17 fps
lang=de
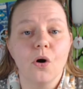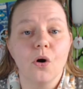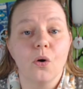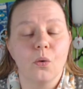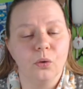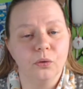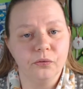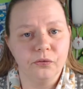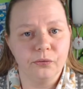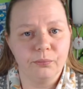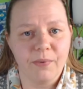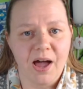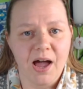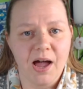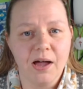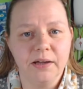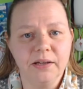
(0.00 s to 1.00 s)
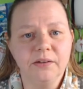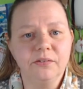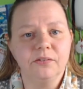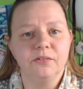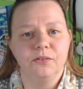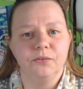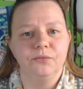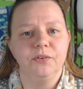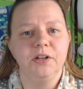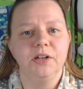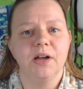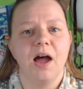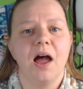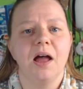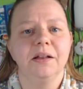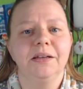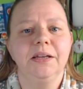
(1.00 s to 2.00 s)
Und zwar ist
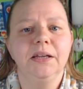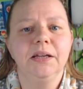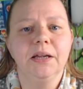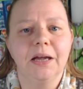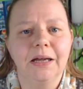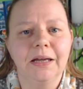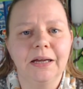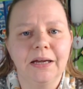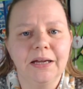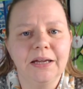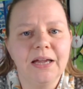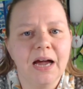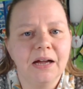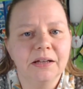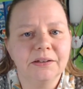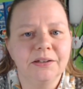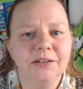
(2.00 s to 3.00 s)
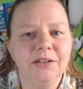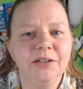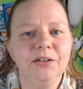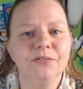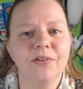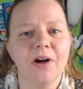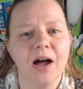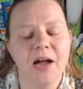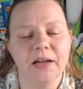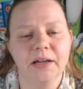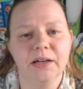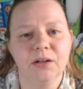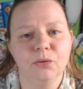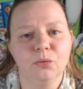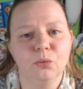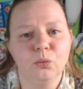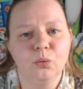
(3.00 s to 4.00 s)
wieder die Kreativa
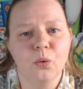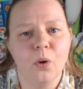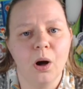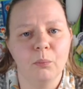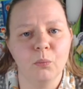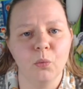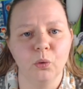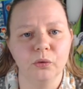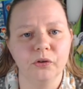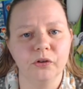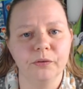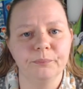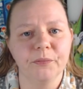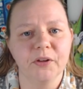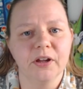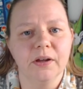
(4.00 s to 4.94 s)
in Dortmund.